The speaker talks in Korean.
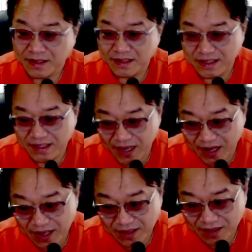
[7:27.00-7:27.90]
이해가
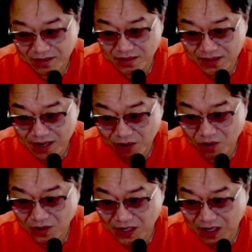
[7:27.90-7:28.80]
됐으리라고
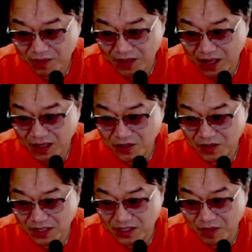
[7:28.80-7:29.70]
생각합니다.
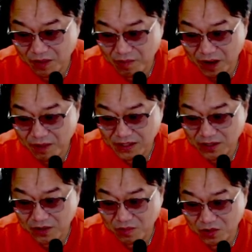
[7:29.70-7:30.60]
정리하자면
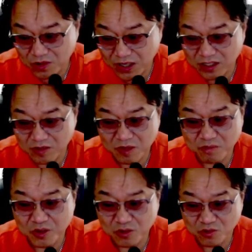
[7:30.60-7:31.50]
84,000원 밑으로 깨지면
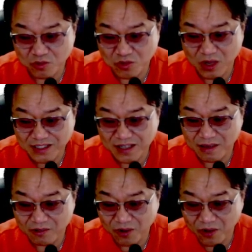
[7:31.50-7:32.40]
비중 축소하셔야
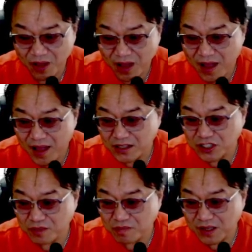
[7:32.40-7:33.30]
되고요,
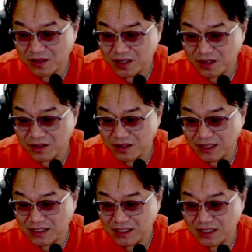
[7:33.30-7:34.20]
10만원
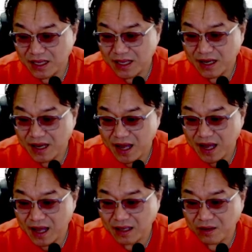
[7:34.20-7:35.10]
인근까지
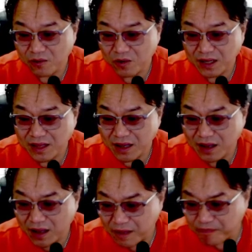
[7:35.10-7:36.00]
강하게 올라갔다가